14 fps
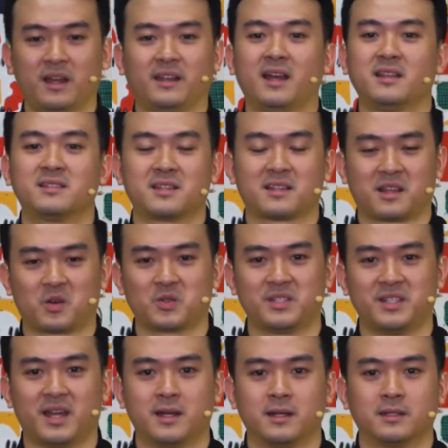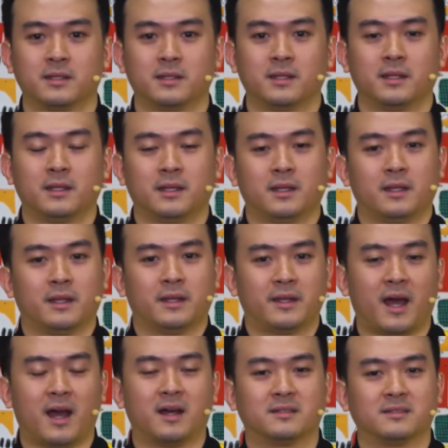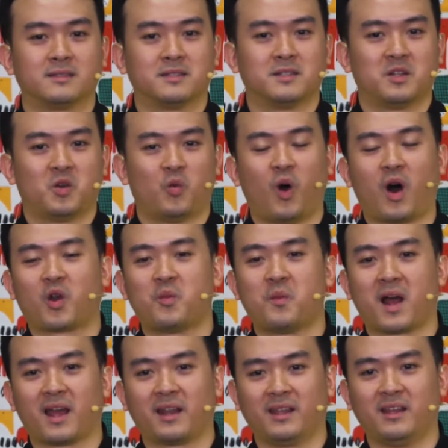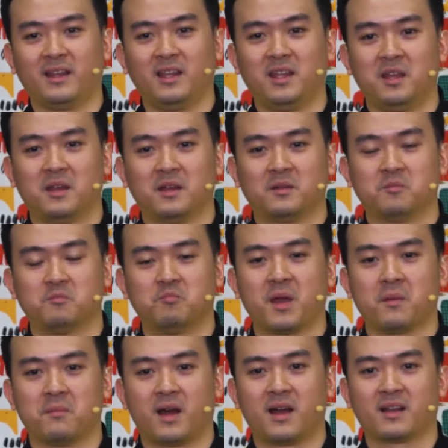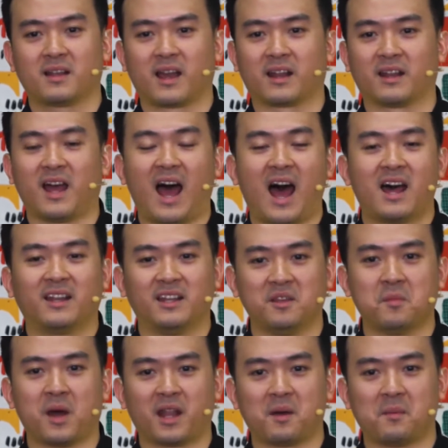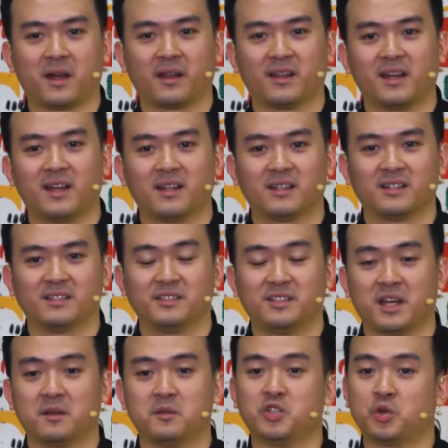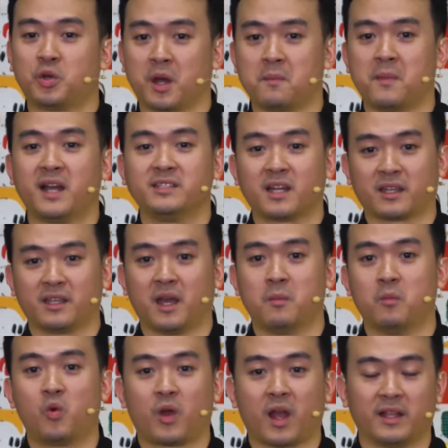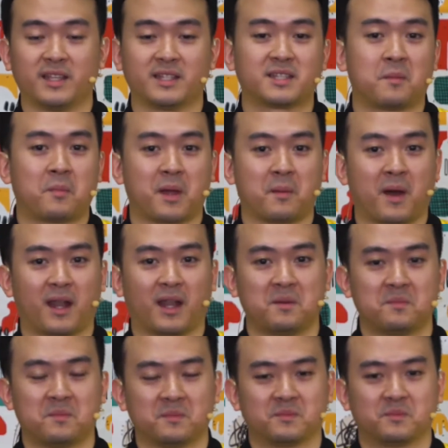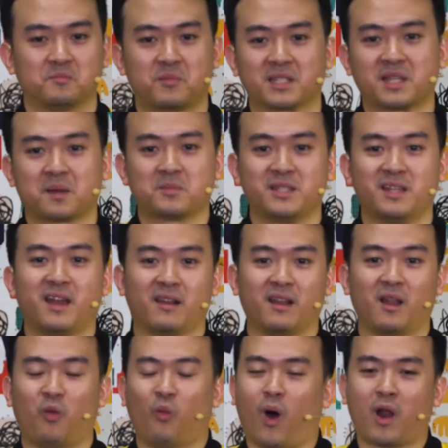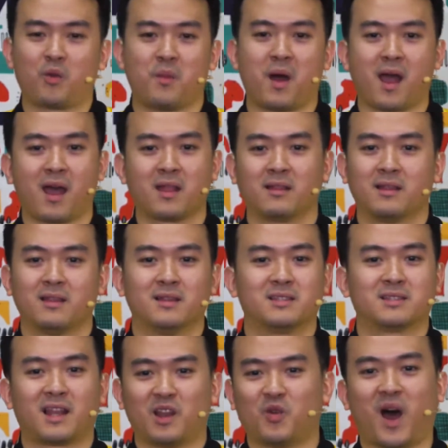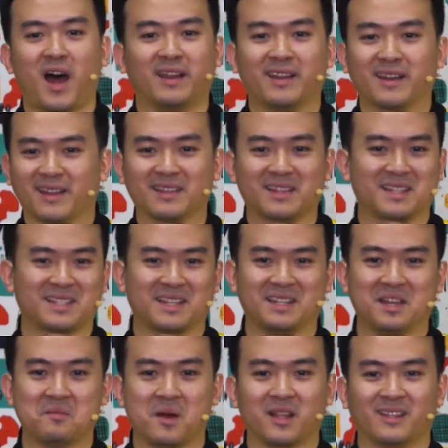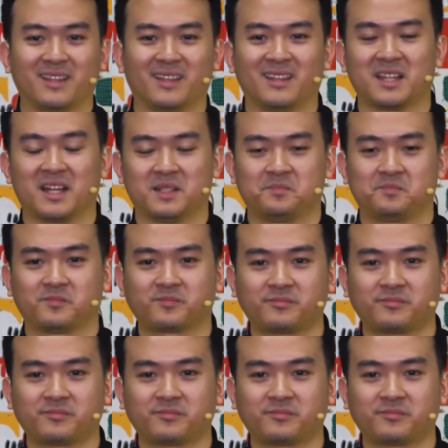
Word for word: Dan seterusnya. Nah, warung makan ini memang karena ada di mana-mana dan juga banyak yang bukanya sampai malam, persepsinya adalah warung makan selalu hadir dan tersedia bagi kita.